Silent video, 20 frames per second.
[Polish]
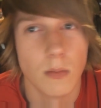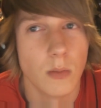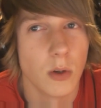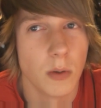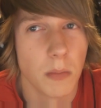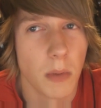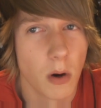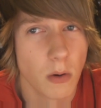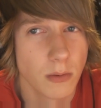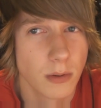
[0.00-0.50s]

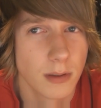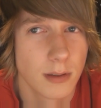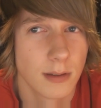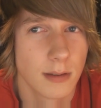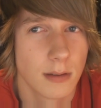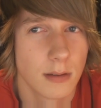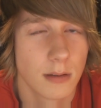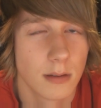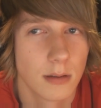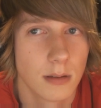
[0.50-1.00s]
Mój mount?
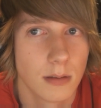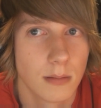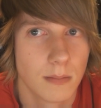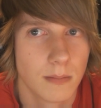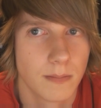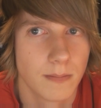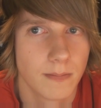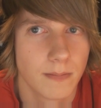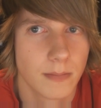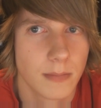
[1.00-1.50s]

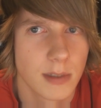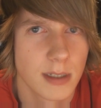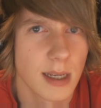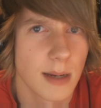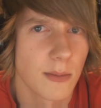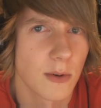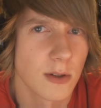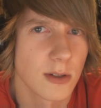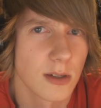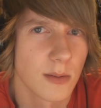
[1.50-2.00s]

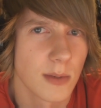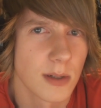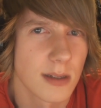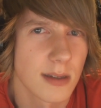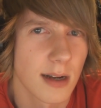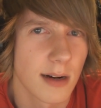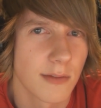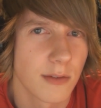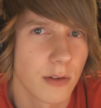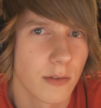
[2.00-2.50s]
Sam go sobie
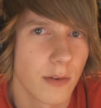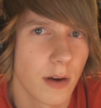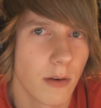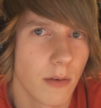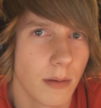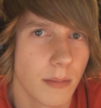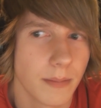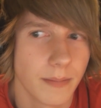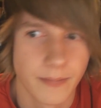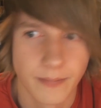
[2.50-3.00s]

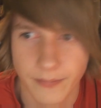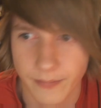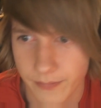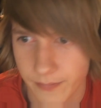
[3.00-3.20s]
skraftowałem.